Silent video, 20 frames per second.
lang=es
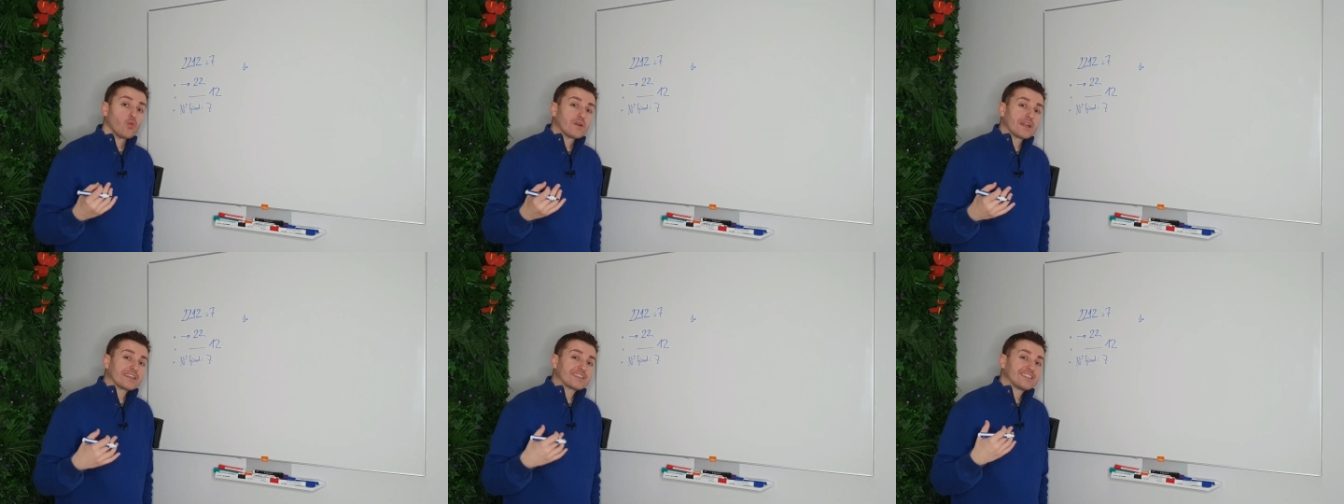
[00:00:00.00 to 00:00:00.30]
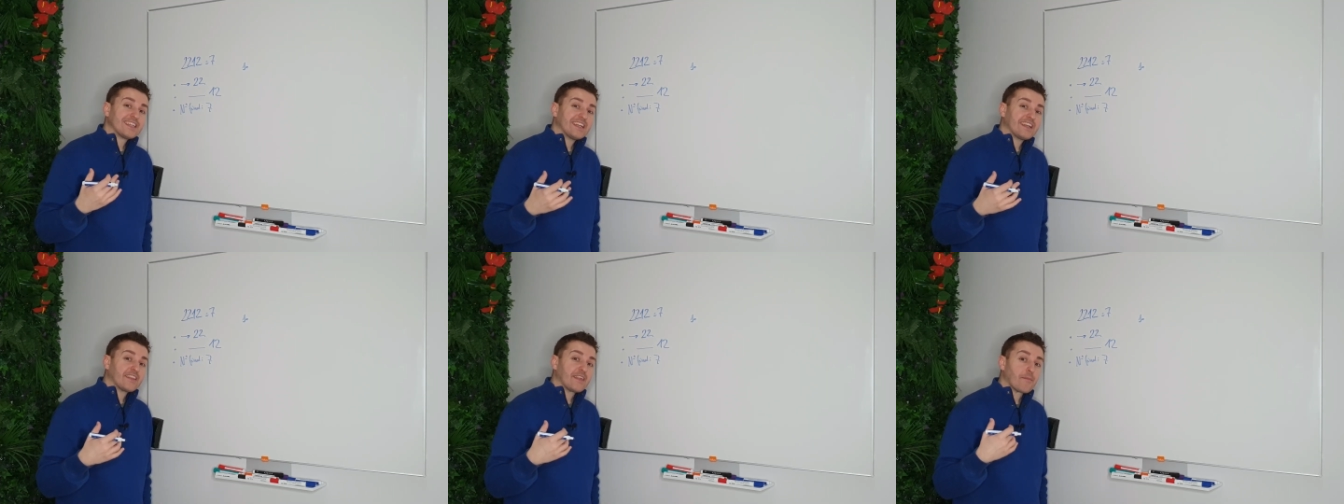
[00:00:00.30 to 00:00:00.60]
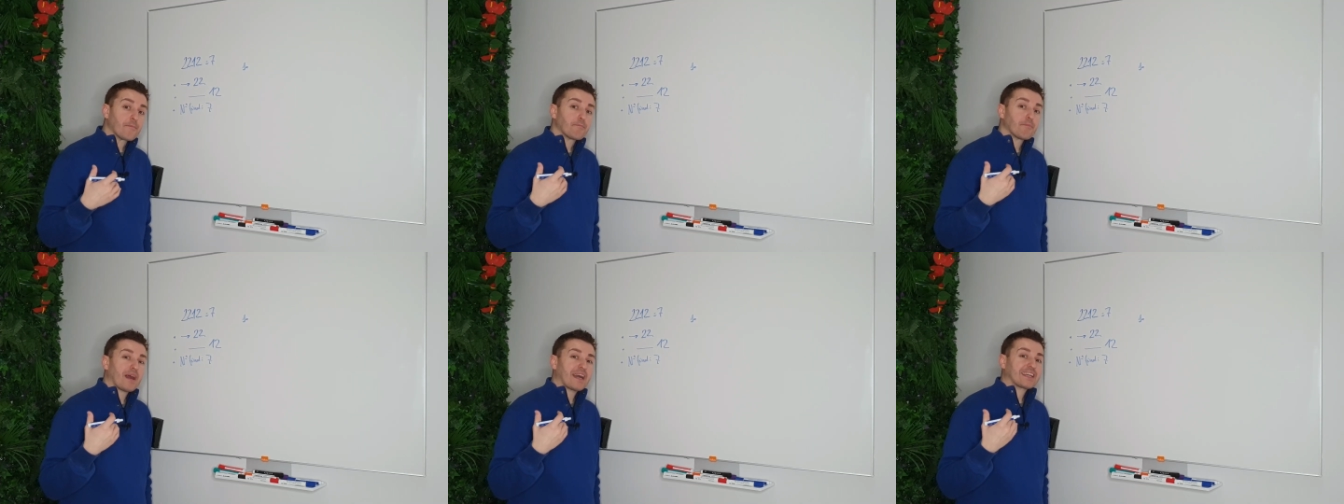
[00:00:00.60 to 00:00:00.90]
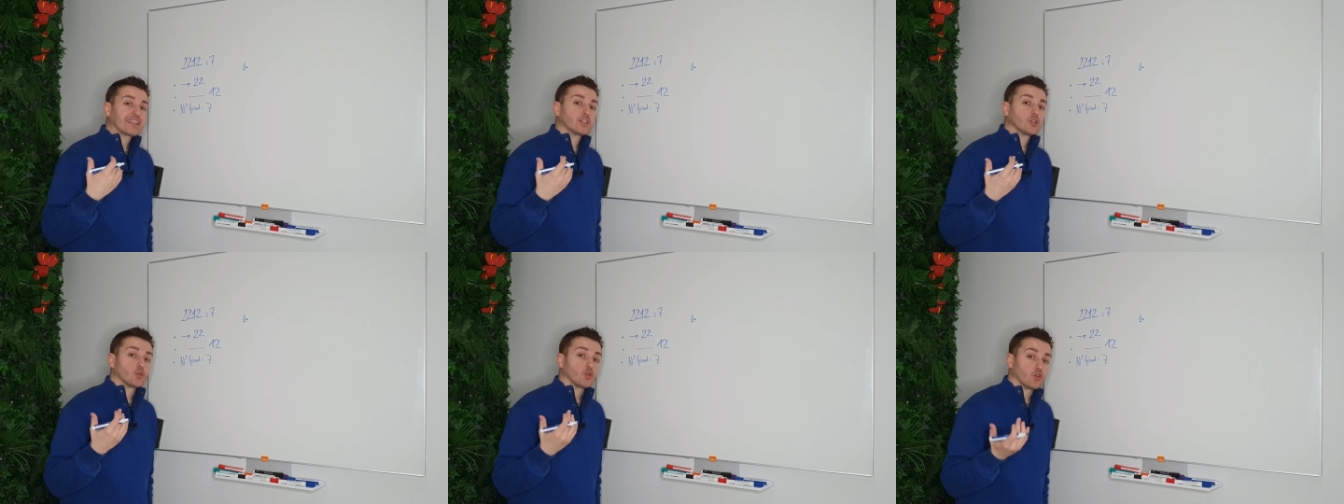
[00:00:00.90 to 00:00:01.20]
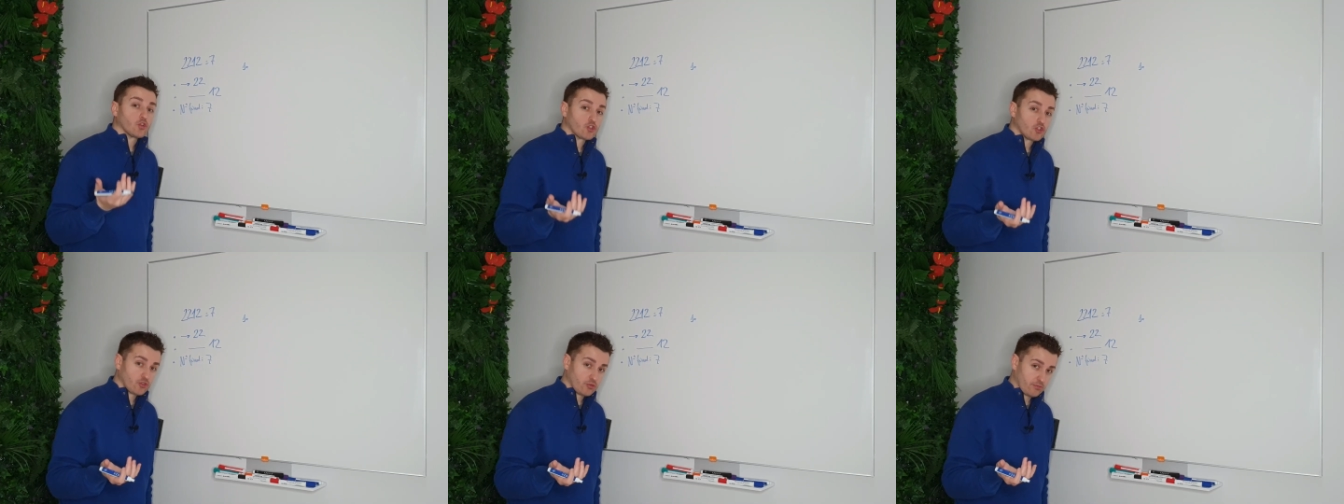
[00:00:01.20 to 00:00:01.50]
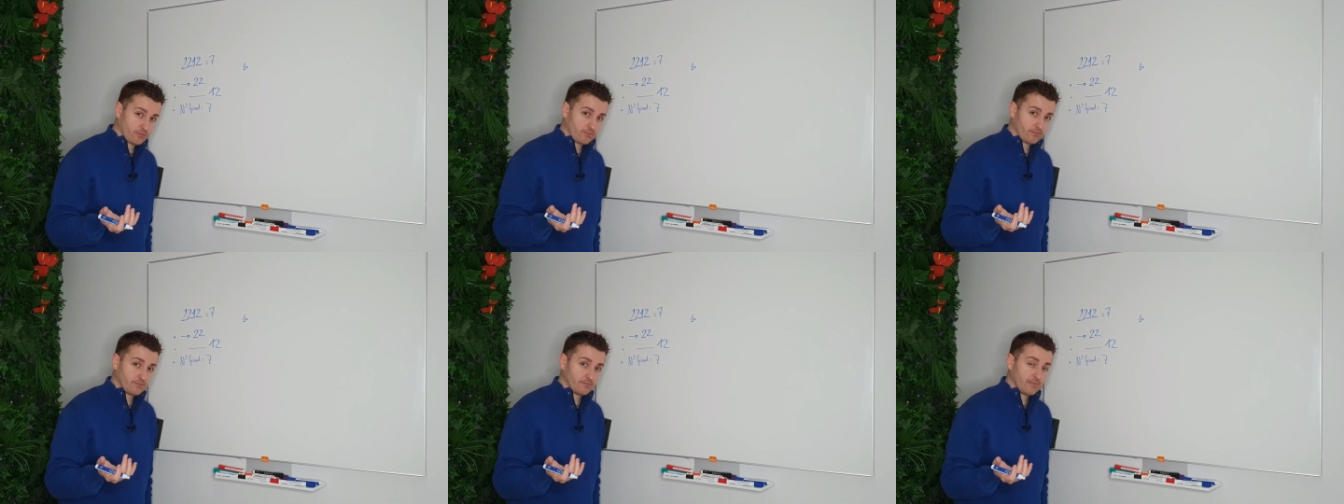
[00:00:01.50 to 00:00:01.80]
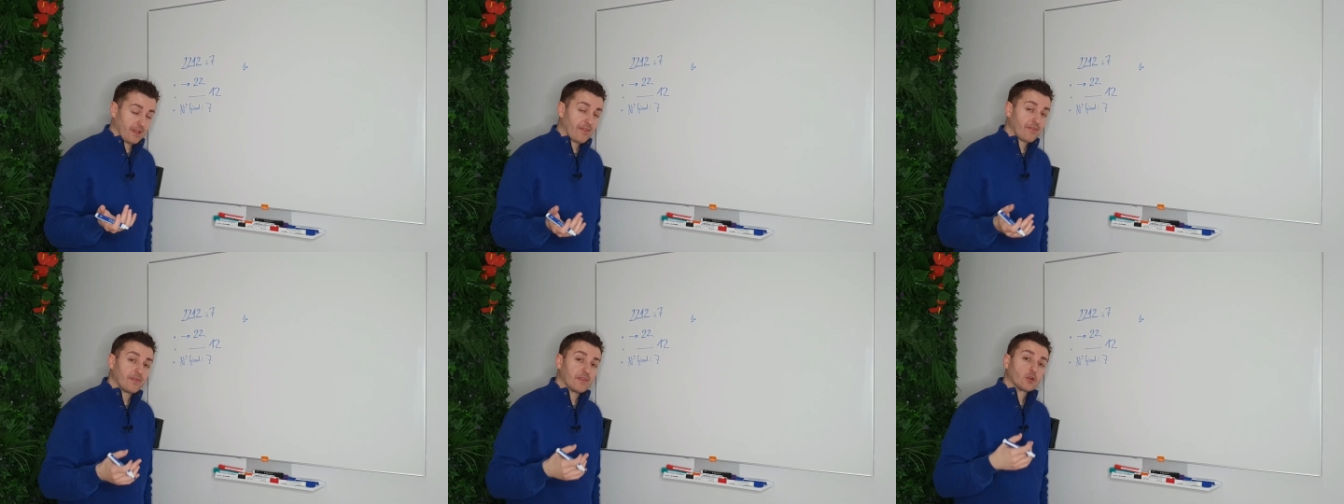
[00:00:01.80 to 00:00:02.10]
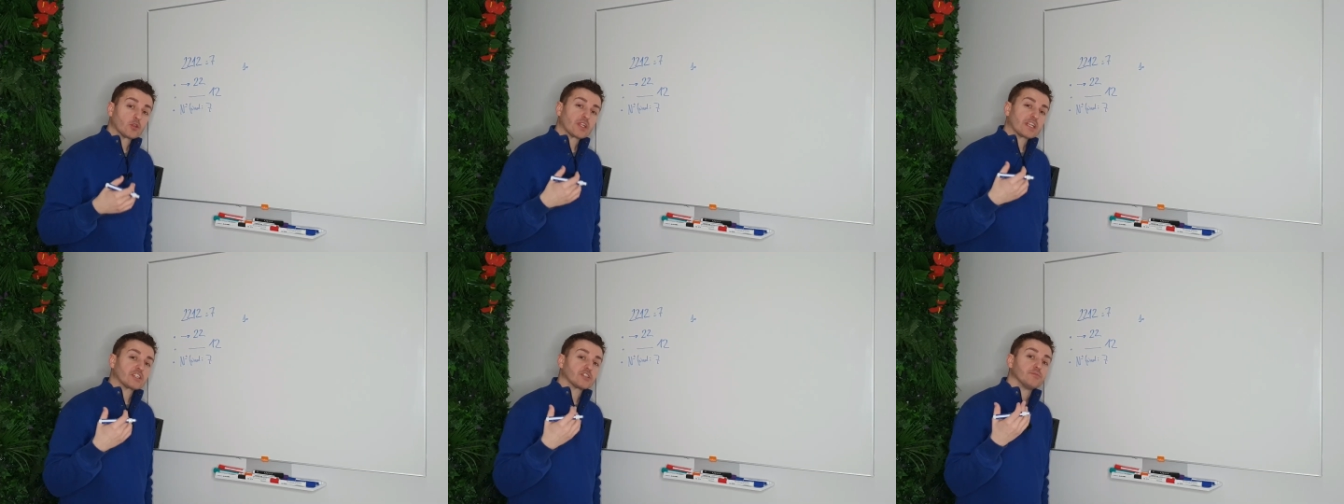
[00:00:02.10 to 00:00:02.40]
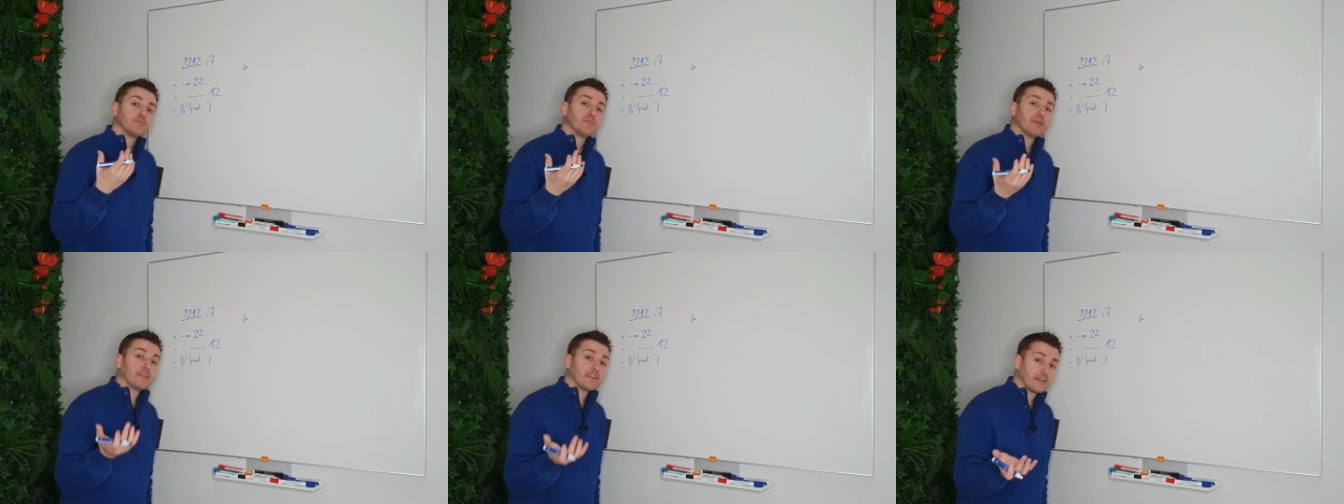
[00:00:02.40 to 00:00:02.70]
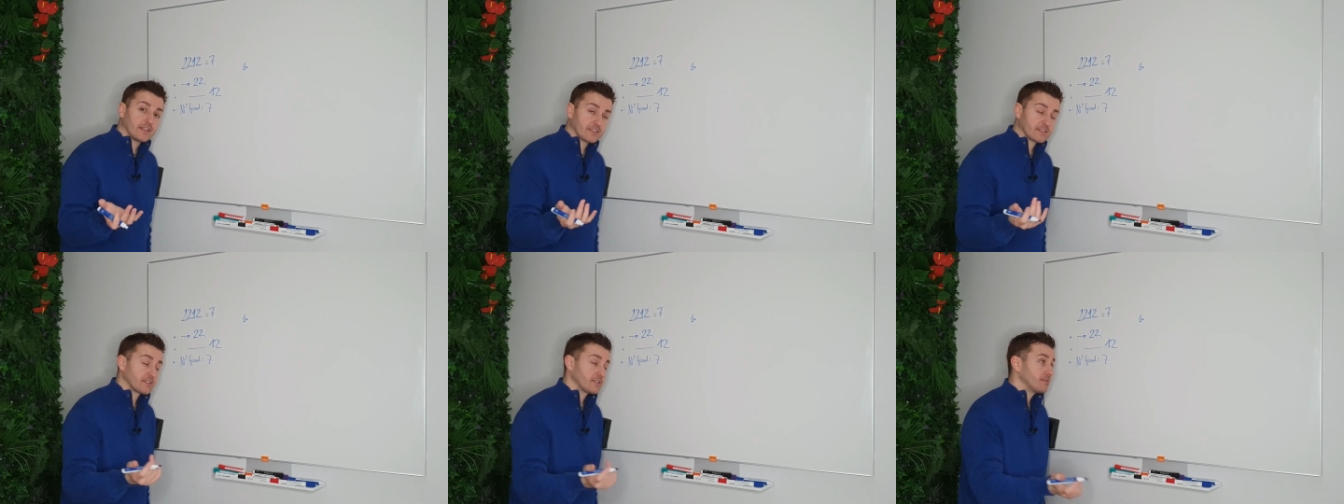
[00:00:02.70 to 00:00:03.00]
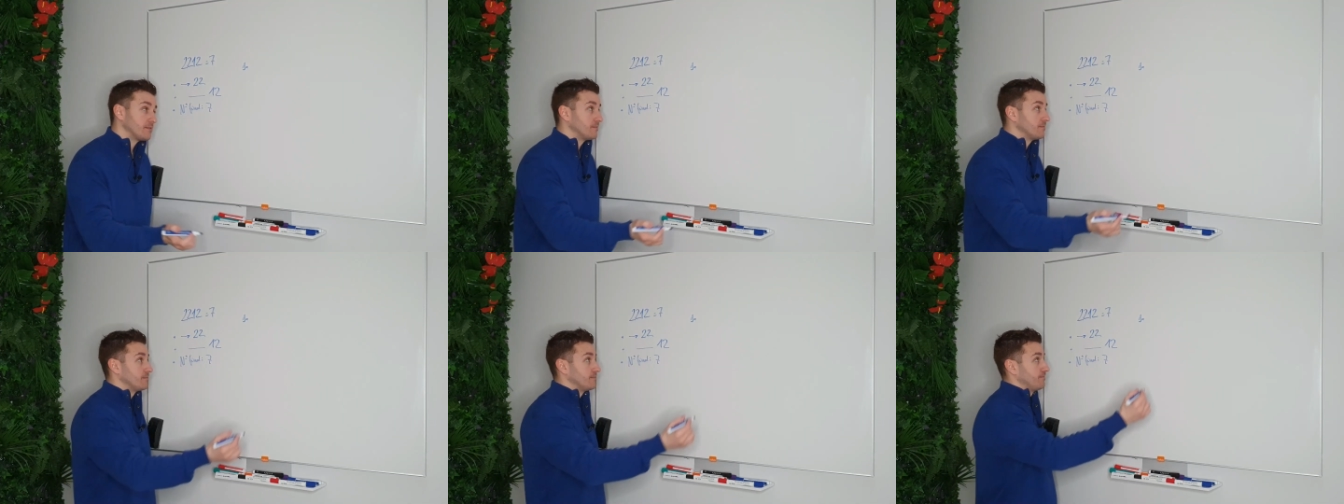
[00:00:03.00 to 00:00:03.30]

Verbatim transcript: una serie de pactos ¿Mm? de otras vidas.